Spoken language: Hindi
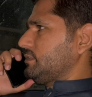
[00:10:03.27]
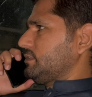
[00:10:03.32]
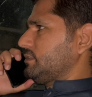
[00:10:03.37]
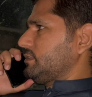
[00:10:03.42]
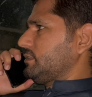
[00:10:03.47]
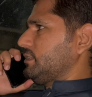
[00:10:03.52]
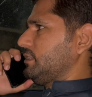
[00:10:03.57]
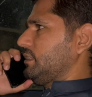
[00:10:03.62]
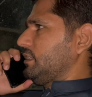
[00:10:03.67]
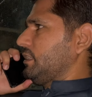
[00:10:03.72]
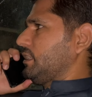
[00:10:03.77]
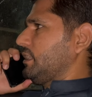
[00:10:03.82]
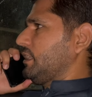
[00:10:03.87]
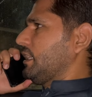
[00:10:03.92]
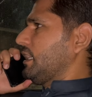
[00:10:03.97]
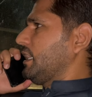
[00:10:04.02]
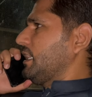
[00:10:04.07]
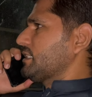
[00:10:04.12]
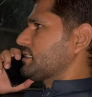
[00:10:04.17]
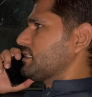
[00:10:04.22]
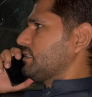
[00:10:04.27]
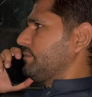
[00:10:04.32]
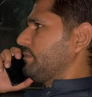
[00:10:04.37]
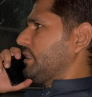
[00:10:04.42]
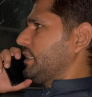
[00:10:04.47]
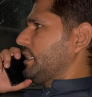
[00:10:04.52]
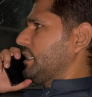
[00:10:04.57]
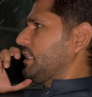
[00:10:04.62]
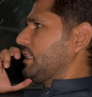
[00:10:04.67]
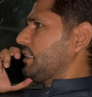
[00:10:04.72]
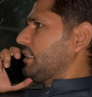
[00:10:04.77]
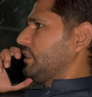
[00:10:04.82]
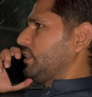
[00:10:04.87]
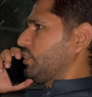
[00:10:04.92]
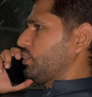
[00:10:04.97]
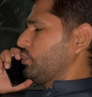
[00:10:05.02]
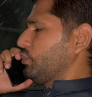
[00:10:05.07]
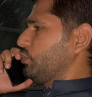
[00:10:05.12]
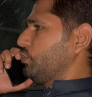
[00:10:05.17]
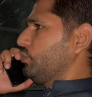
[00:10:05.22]
ठीक है यहाँ से मैं
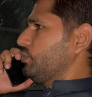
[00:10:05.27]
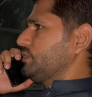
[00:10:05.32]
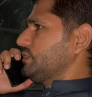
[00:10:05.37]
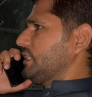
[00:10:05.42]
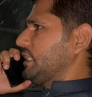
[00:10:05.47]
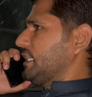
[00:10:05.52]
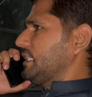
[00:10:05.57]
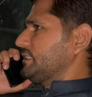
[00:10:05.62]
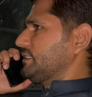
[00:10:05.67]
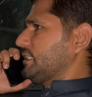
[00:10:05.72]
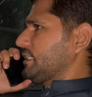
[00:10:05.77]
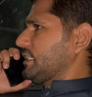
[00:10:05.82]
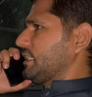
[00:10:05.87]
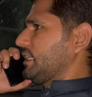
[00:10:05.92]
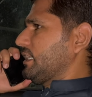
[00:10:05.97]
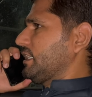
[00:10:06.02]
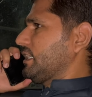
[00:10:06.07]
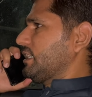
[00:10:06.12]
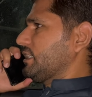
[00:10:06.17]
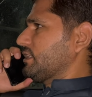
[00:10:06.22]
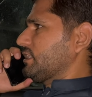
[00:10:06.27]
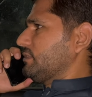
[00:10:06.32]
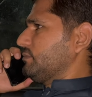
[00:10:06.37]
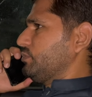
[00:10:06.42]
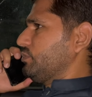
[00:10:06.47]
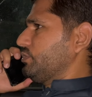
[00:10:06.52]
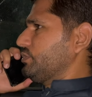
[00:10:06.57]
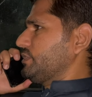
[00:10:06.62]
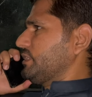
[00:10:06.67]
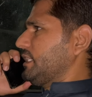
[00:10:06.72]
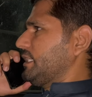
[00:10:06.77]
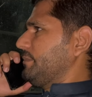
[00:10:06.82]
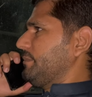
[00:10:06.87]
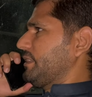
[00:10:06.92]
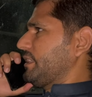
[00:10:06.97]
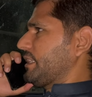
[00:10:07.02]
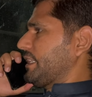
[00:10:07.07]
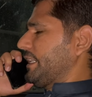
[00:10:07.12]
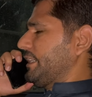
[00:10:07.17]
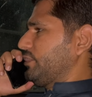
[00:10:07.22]
निकलूँ जहाँ से किला ख़त्म हो जाए
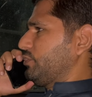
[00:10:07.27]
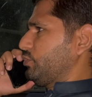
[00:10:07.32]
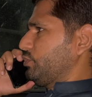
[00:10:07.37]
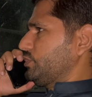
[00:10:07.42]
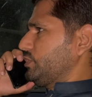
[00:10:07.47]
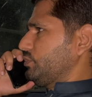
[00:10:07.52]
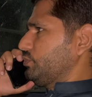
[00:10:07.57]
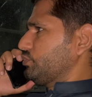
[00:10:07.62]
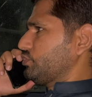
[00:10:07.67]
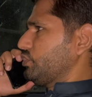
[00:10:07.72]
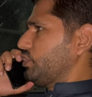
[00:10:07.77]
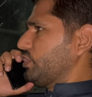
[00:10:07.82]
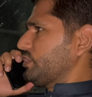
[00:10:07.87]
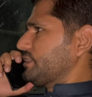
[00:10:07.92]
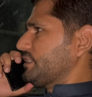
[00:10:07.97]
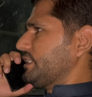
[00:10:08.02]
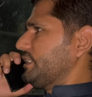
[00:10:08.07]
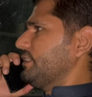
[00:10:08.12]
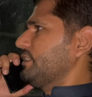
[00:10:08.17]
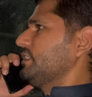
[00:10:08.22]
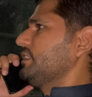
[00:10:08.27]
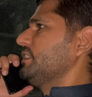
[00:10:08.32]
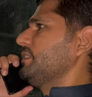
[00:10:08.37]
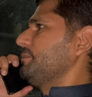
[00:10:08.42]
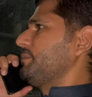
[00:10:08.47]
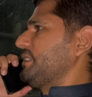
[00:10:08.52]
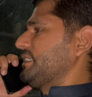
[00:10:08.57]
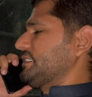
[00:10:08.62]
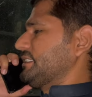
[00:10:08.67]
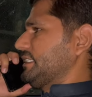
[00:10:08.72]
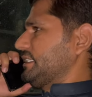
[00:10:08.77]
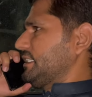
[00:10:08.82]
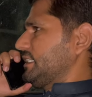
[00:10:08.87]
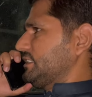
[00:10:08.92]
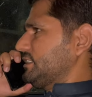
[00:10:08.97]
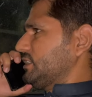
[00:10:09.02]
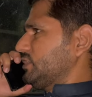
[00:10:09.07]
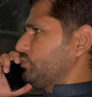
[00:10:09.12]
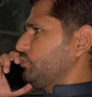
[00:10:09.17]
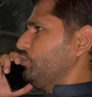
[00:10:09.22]
मैं राइट हो जाऊँ चौक से फिर सीधा
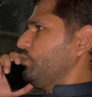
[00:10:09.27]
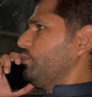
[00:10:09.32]
जाऊँ